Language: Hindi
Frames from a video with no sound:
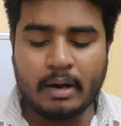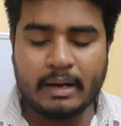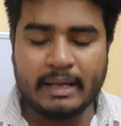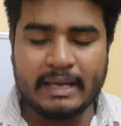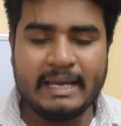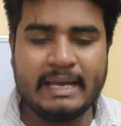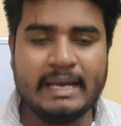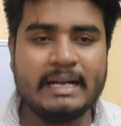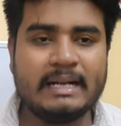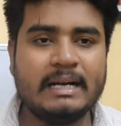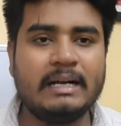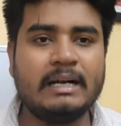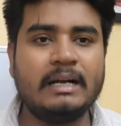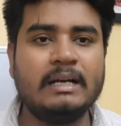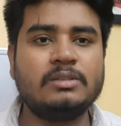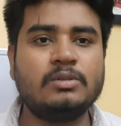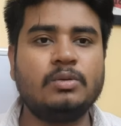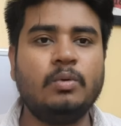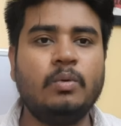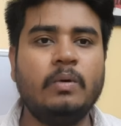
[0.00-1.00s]
और एक
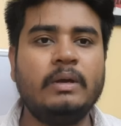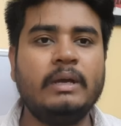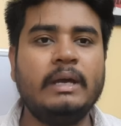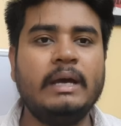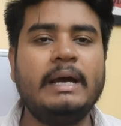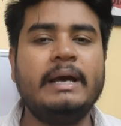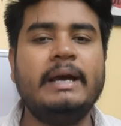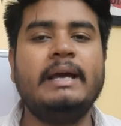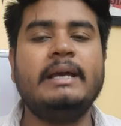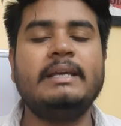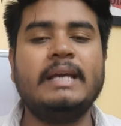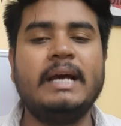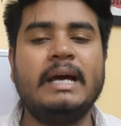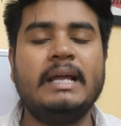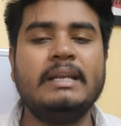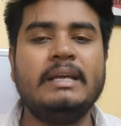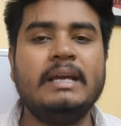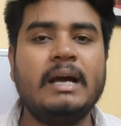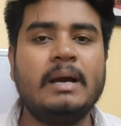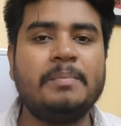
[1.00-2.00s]
अगस्त हो गया है
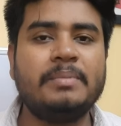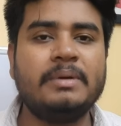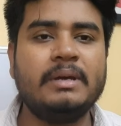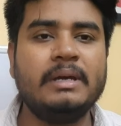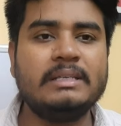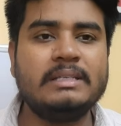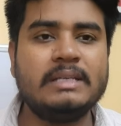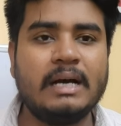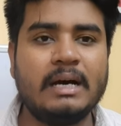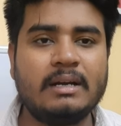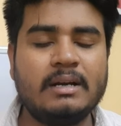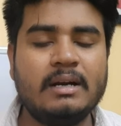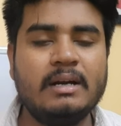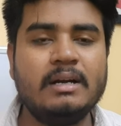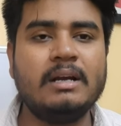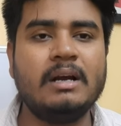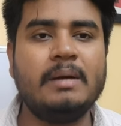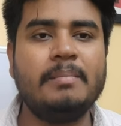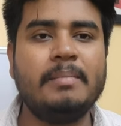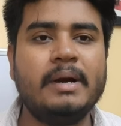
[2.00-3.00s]
यानी आपके
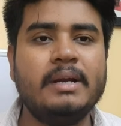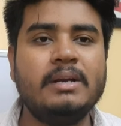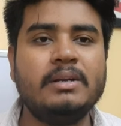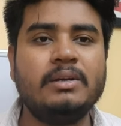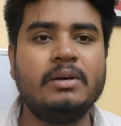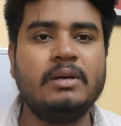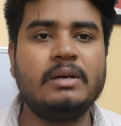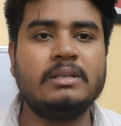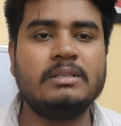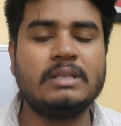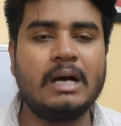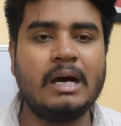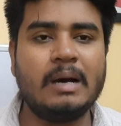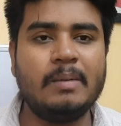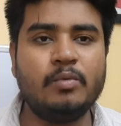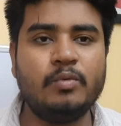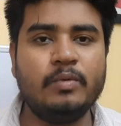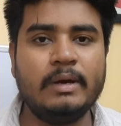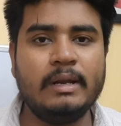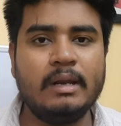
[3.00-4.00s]
झारखंड कंबाइन के
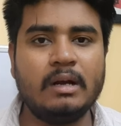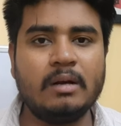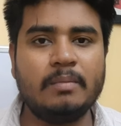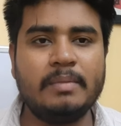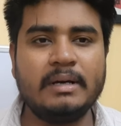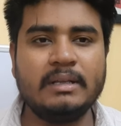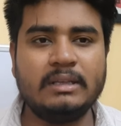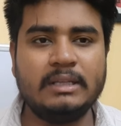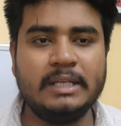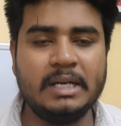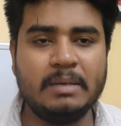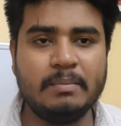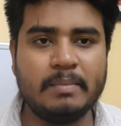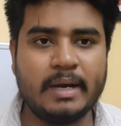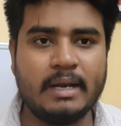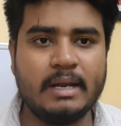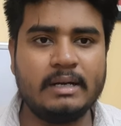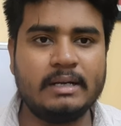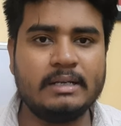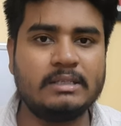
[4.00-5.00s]
एग्जाम हुए लगभग तीन
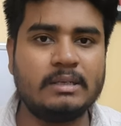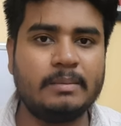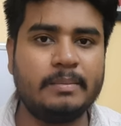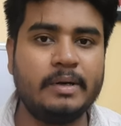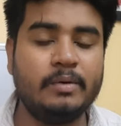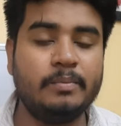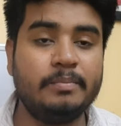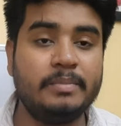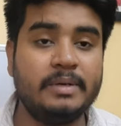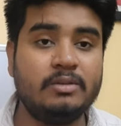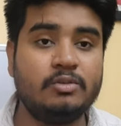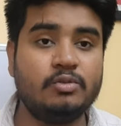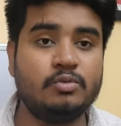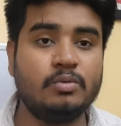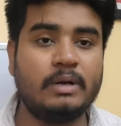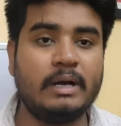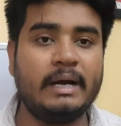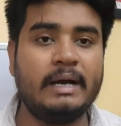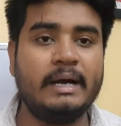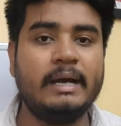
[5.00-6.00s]
महीने का समय बीत
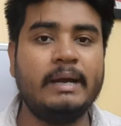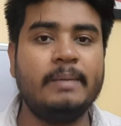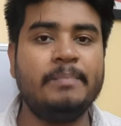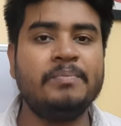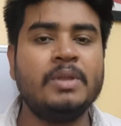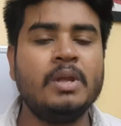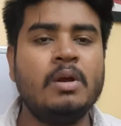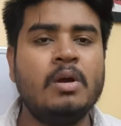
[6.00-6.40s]
चुका है